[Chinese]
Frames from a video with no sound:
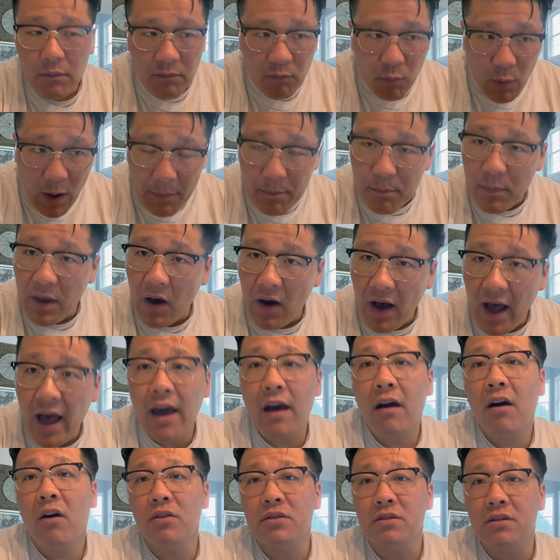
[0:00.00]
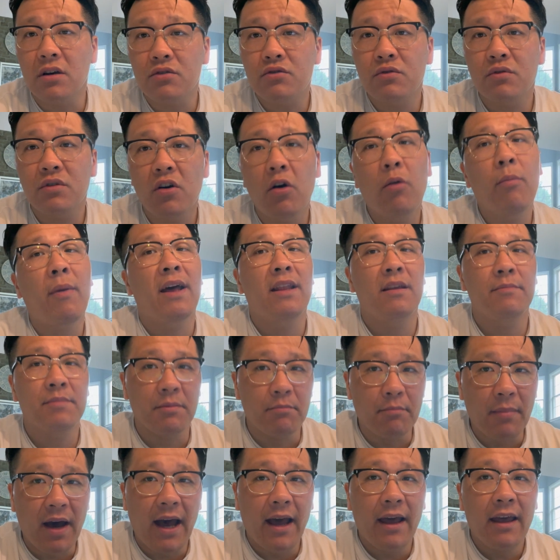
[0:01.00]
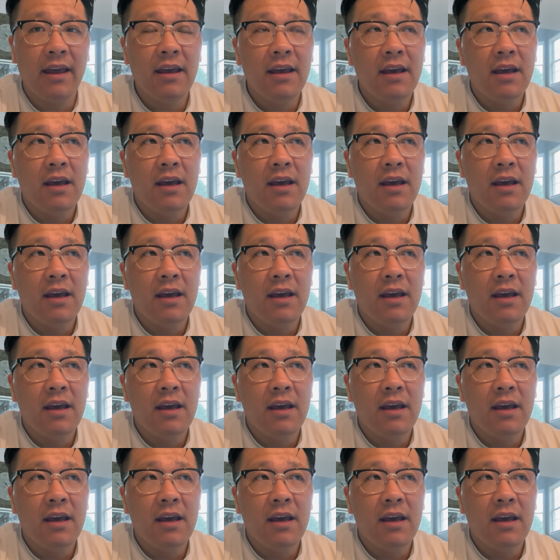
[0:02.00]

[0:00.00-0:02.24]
腕表爱好者去购买的品牌，